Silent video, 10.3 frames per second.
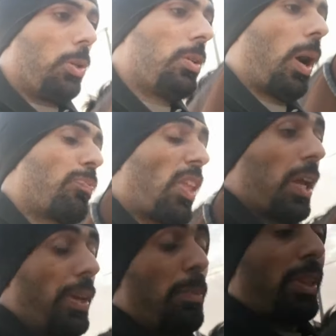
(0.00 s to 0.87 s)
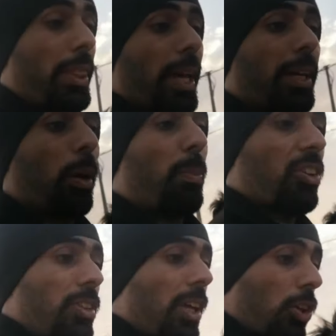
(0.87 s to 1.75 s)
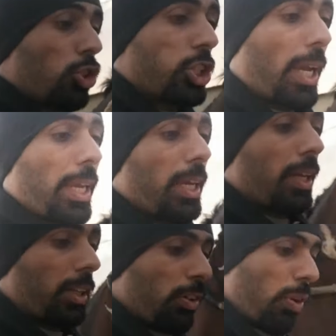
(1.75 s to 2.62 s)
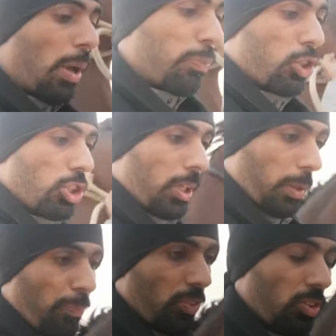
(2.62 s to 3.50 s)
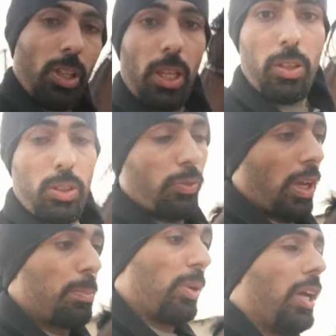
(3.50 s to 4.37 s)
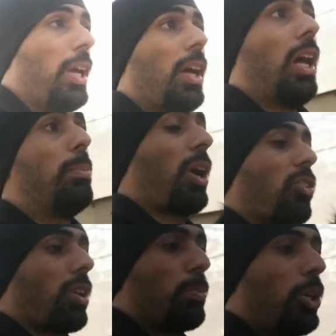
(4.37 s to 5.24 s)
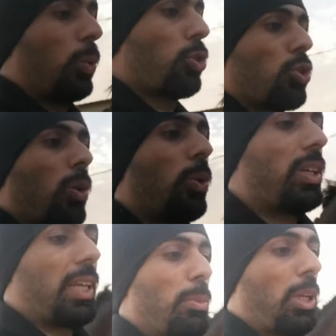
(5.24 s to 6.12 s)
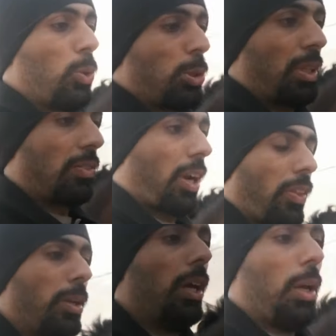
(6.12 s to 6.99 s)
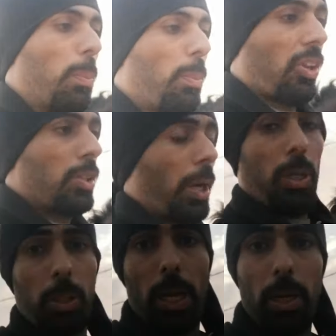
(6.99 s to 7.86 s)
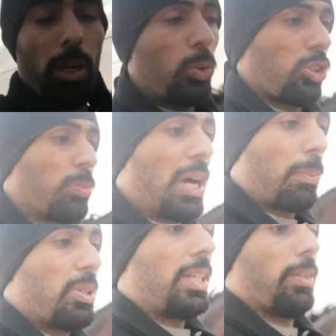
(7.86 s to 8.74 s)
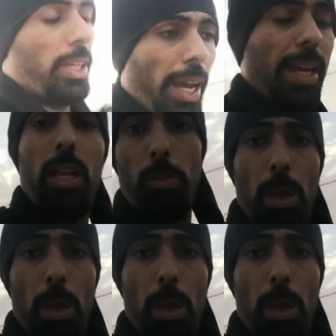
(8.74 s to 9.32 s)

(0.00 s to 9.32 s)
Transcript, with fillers: لما دائما نذكر مصدر الشيء تفهم في الشيء تفهم المقصد منه وش او النيه منه وش مثلا فرضا مصدر العقال او الشماغ بالنهايه